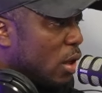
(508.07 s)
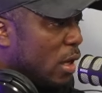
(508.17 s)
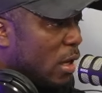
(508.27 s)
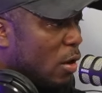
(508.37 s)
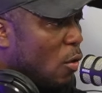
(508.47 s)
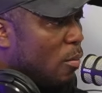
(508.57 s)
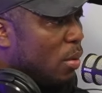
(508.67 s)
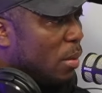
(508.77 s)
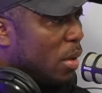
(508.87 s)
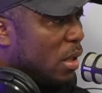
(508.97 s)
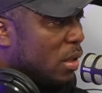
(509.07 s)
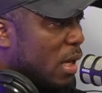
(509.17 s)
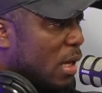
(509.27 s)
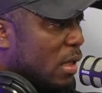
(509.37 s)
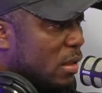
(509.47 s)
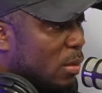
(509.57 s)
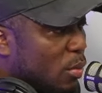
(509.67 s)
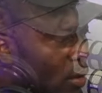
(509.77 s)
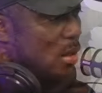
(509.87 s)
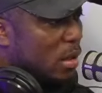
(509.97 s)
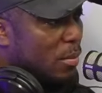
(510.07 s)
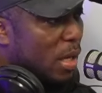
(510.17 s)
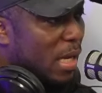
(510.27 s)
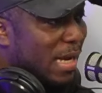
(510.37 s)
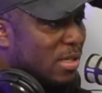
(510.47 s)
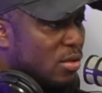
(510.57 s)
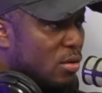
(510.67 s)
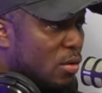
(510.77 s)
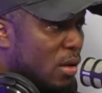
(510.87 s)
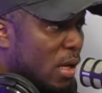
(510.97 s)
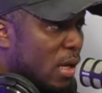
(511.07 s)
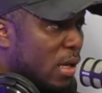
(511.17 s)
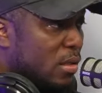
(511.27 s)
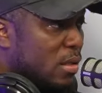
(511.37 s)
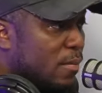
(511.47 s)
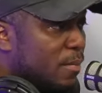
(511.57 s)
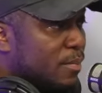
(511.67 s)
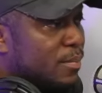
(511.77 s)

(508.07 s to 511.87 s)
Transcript: eh, complementan el tipo de tema y canción que es.